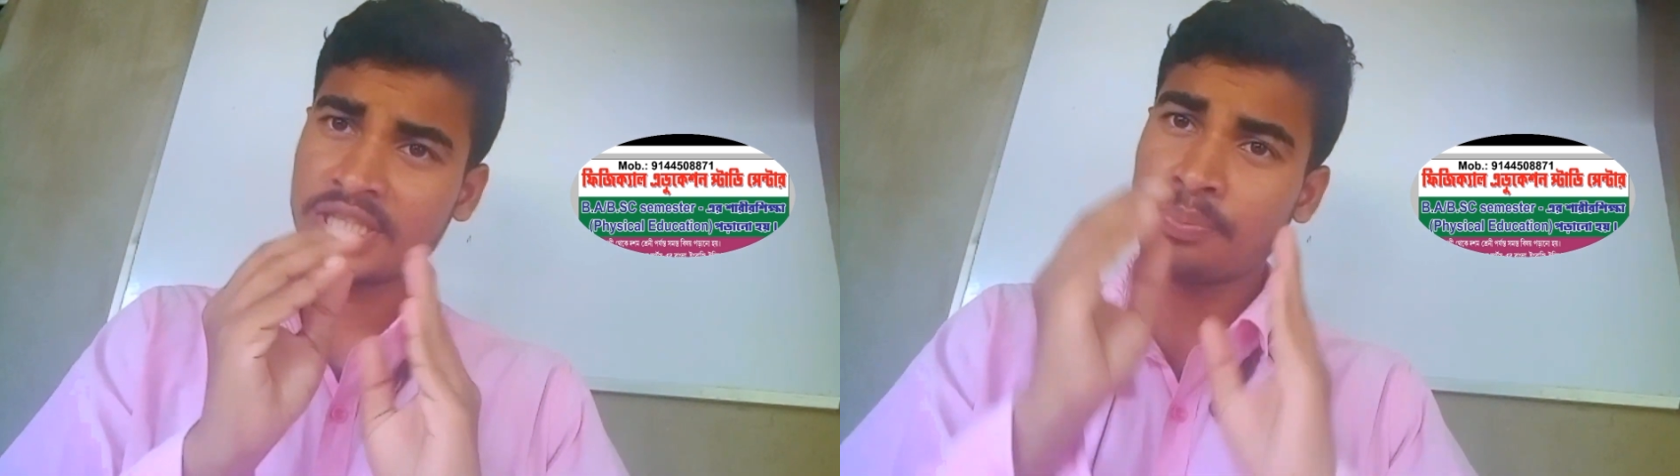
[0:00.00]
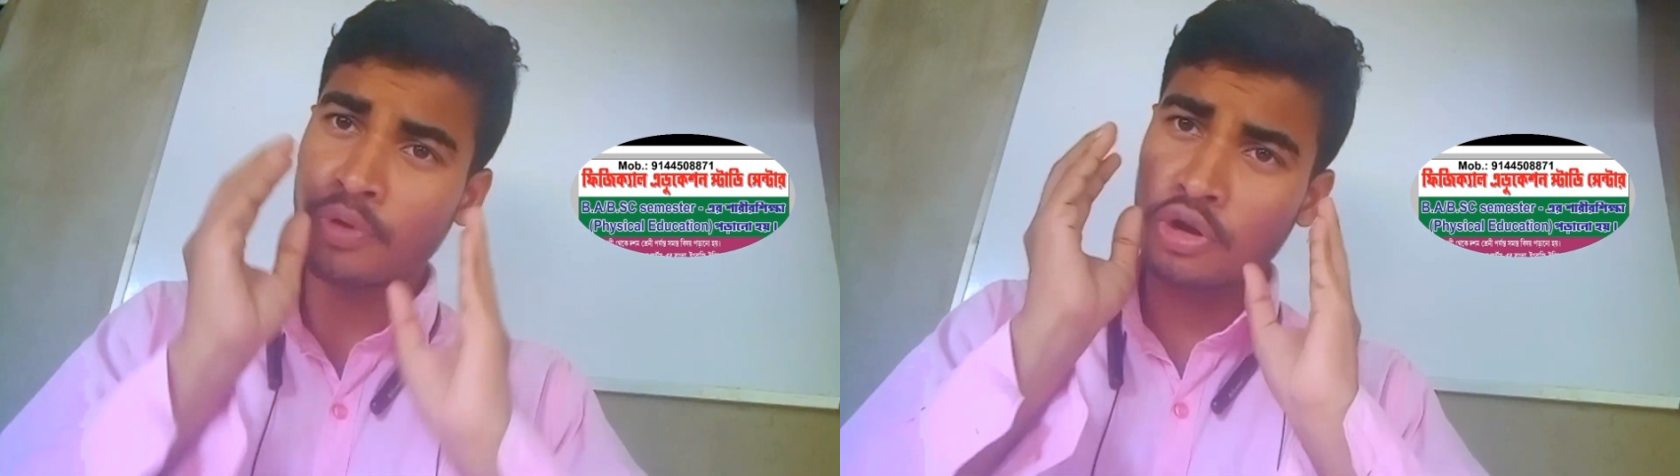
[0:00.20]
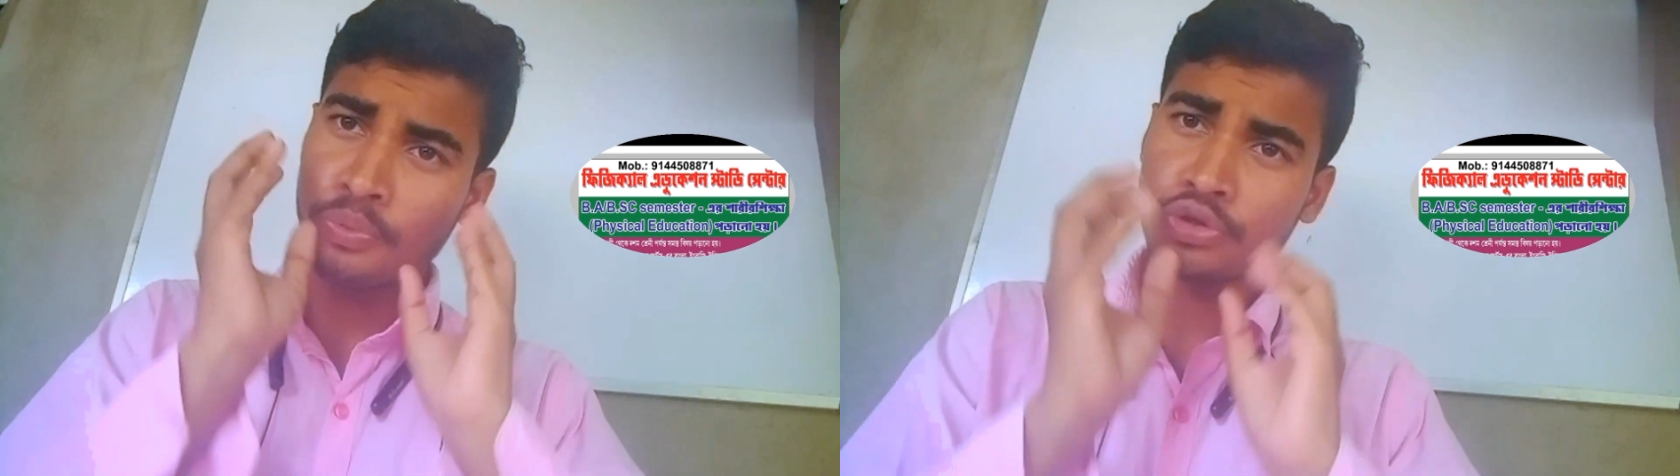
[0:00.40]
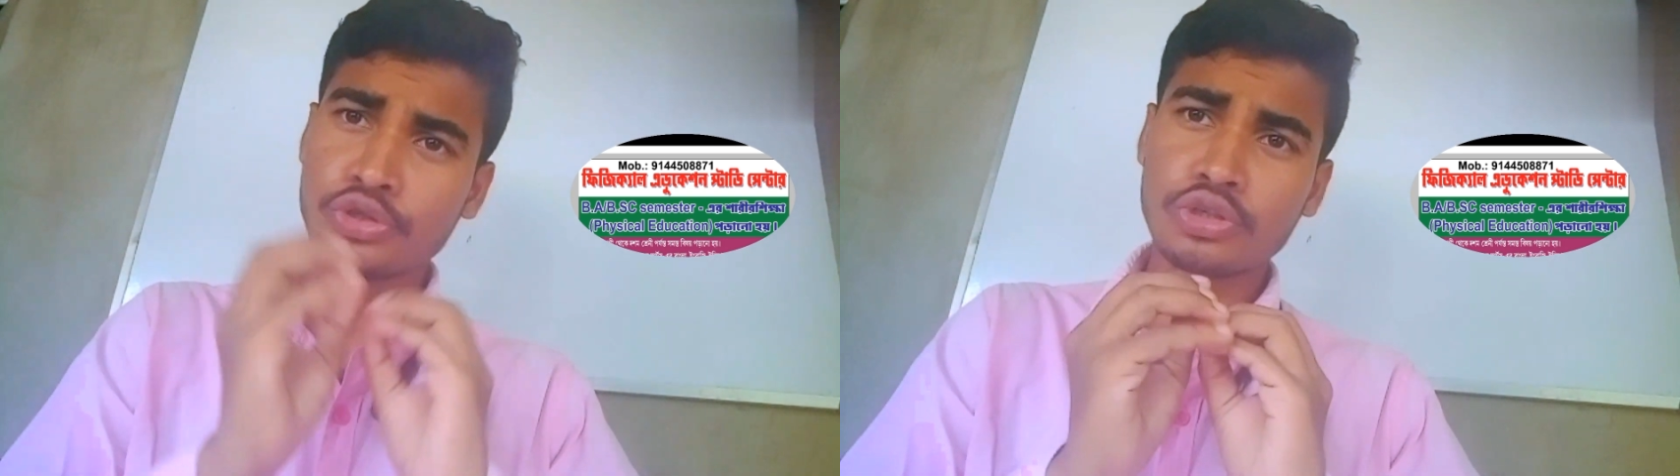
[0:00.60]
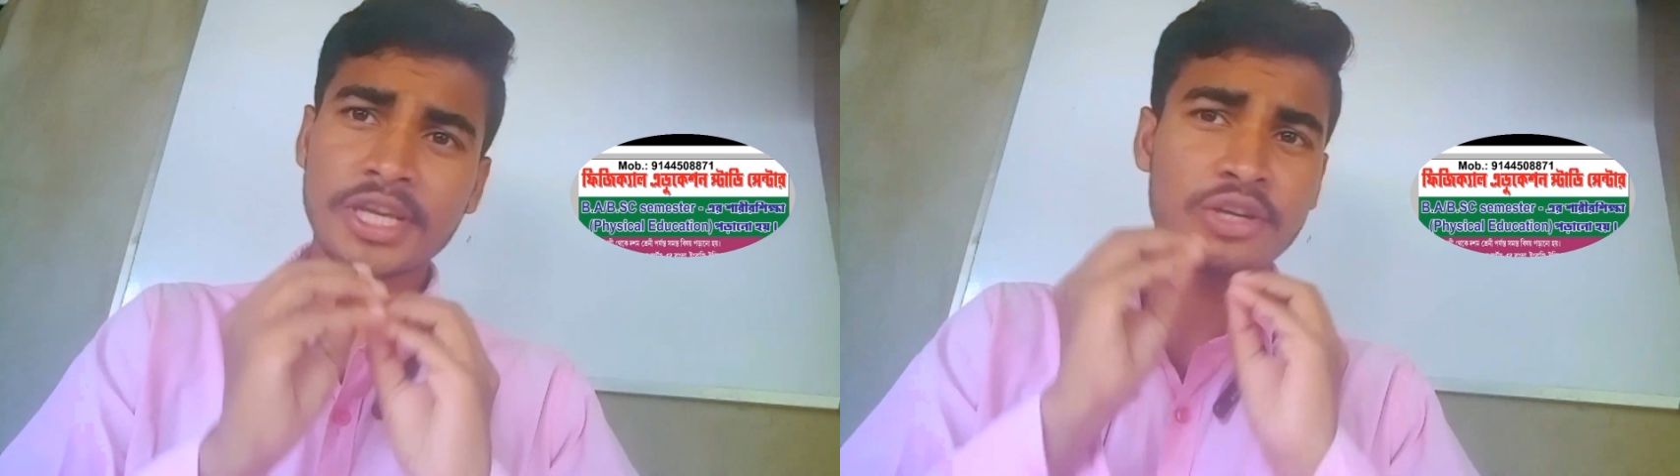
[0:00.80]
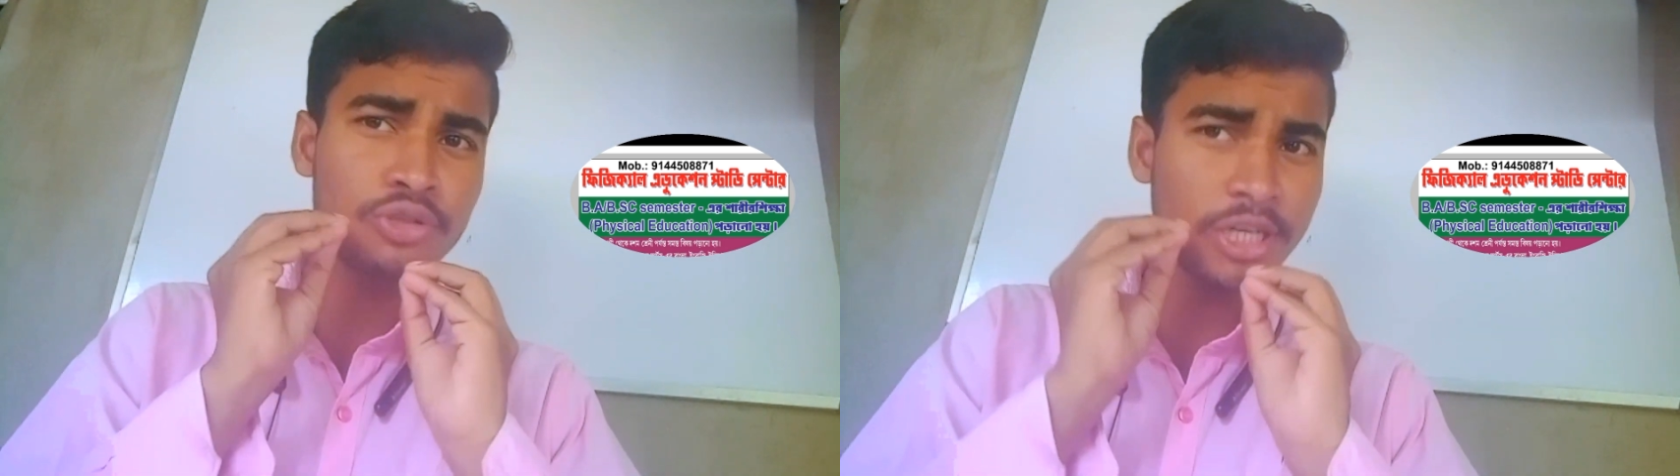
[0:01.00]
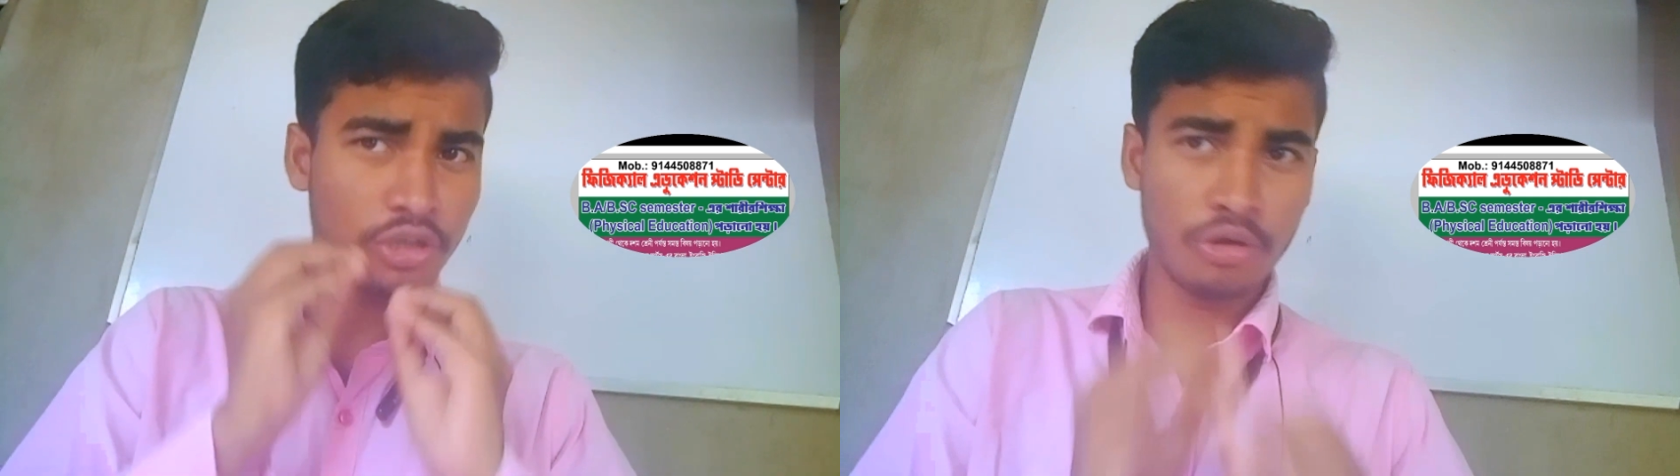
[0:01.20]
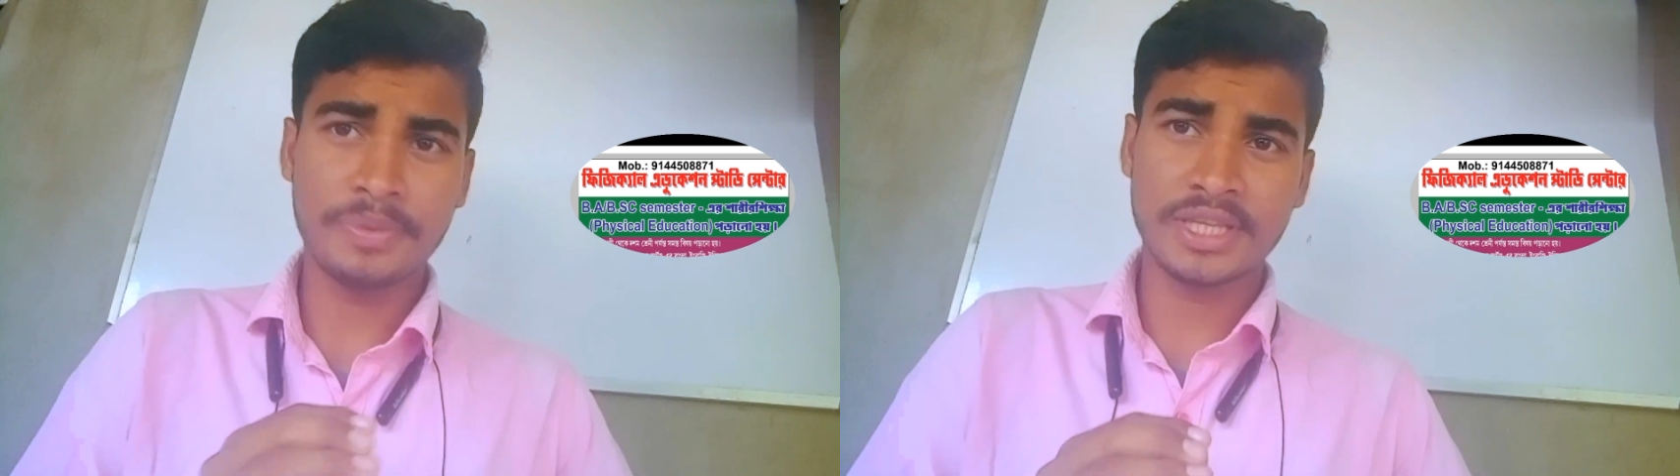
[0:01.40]
যে বড় প্রশ্ন এ টু জেড
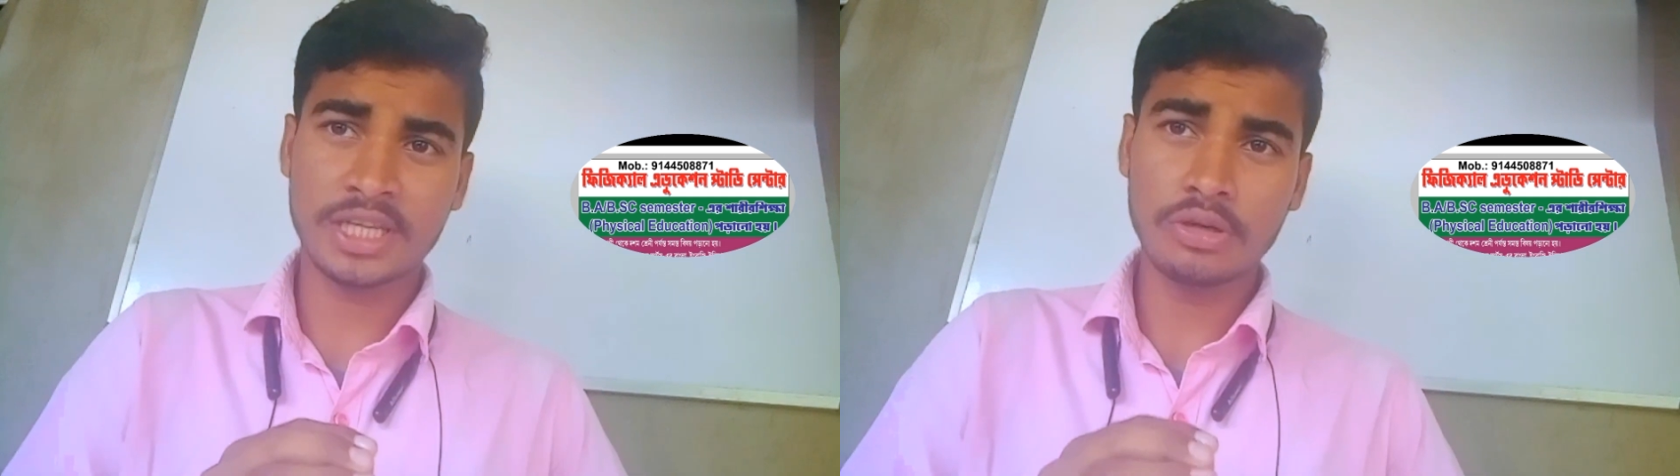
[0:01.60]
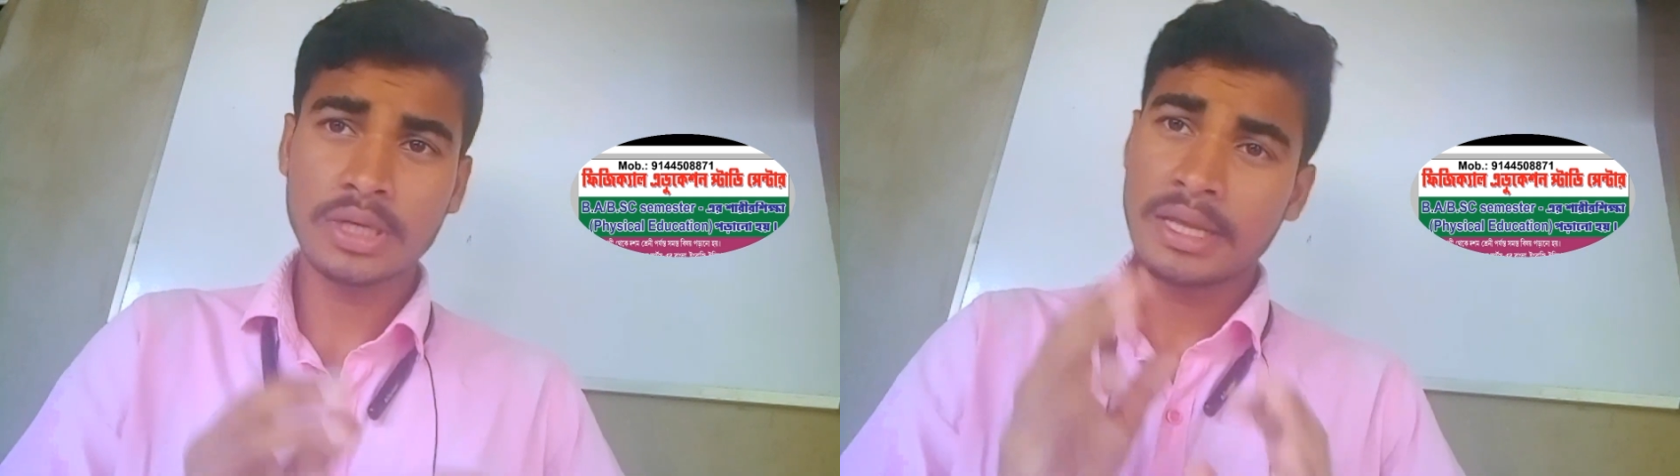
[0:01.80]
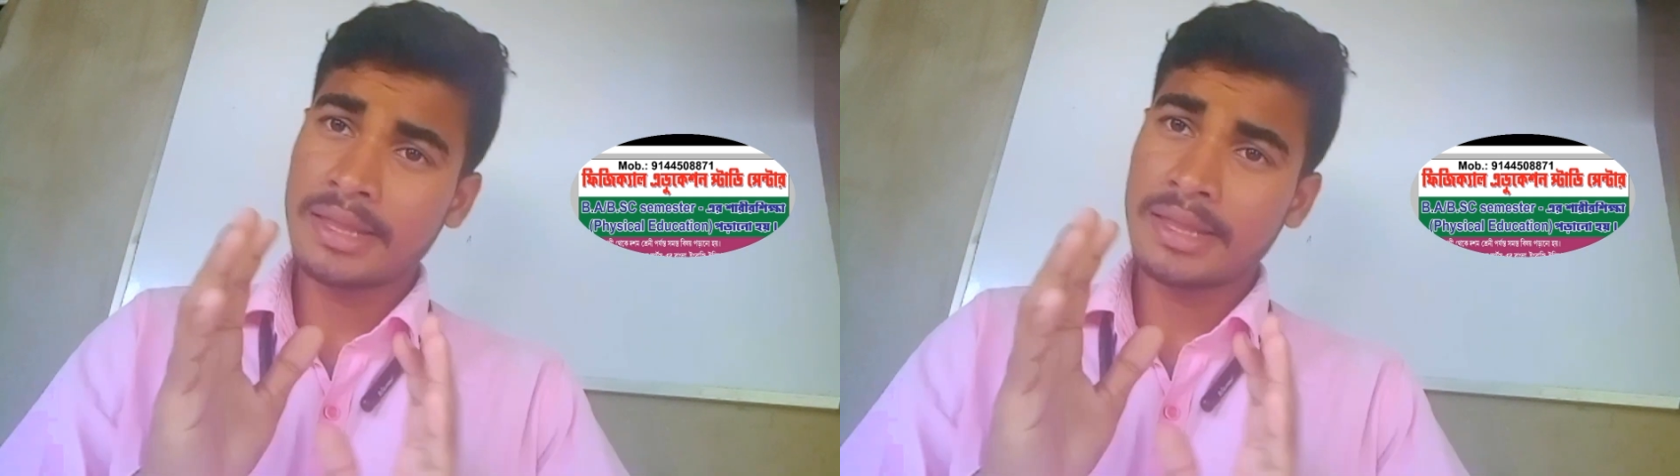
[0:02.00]
কমন পেতে চাও